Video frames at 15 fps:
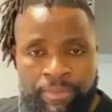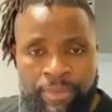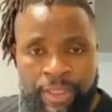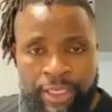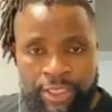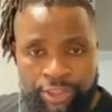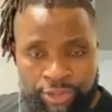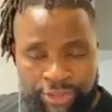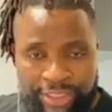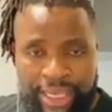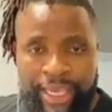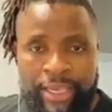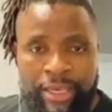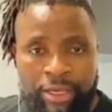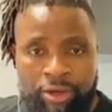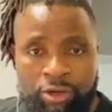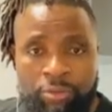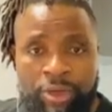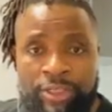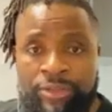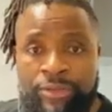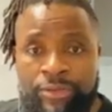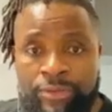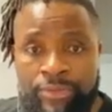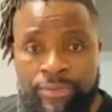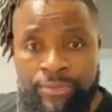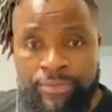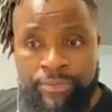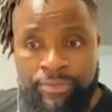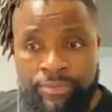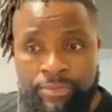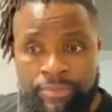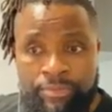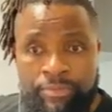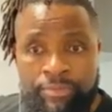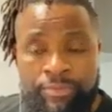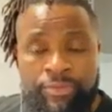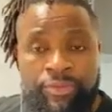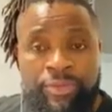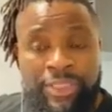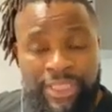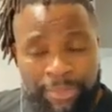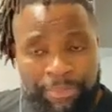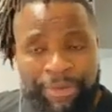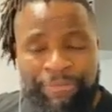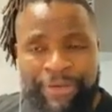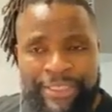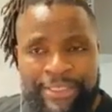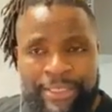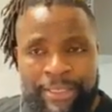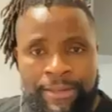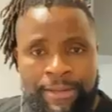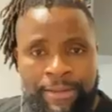Et je sais comment. Ce n'est pas facile.